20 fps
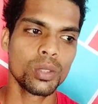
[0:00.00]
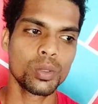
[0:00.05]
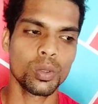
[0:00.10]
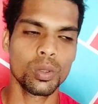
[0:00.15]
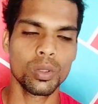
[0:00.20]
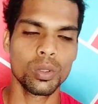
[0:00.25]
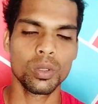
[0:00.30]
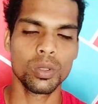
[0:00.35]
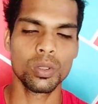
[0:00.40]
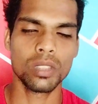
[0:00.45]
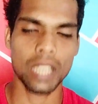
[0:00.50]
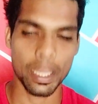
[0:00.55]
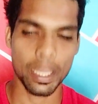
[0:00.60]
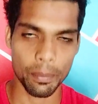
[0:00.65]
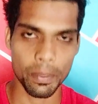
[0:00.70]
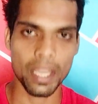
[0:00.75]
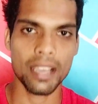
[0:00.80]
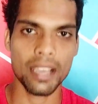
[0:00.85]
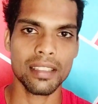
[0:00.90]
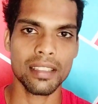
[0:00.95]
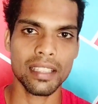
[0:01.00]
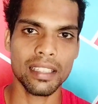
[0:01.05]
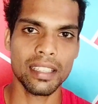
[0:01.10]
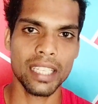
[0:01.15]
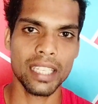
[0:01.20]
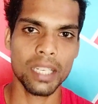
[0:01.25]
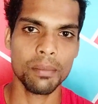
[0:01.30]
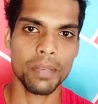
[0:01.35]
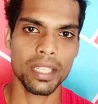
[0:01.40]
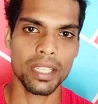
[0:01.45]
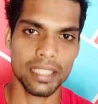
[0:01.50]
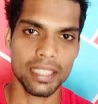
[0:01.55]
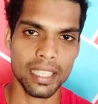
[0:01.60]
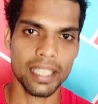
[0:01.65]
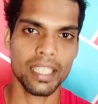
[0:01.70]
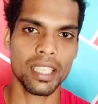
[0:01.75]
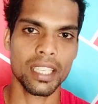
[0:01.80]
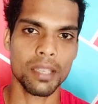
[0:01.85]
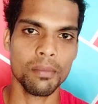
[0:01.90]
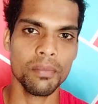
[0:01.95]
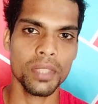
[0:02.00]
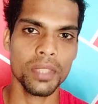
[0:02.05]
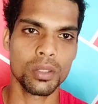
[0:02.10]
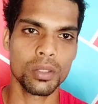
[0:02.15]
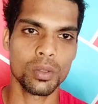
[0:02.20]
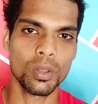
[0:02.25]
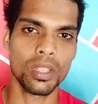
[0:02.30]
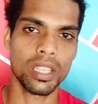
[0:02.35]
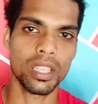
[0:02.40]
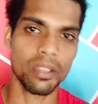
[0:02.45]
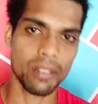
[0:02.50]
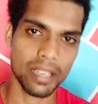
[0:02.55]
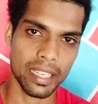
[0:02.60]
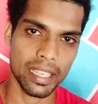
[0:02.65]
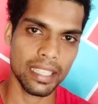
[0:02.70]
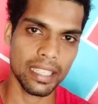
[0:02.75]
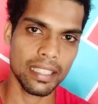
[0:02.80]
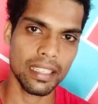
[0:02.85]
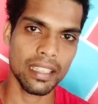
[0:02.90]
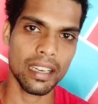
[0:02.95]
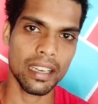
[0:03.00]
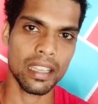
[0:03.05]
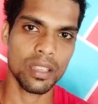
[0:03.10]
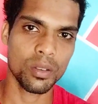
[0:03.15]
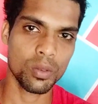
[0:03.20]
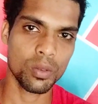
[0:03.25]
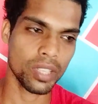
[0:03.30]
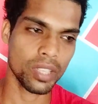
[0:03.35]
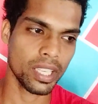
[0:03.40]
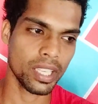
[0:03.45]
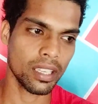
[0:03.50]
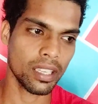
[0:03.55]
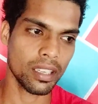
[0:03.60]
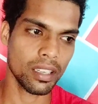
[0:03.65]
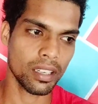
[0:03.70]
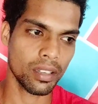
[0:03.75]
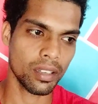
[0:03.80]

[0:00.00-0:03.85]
ஸோ நான் இப்போயும் அதை தான் லேர்ன் பண்ணிகிட்டே தான் ஸோ அந்த வகையில் அதுக்குரிய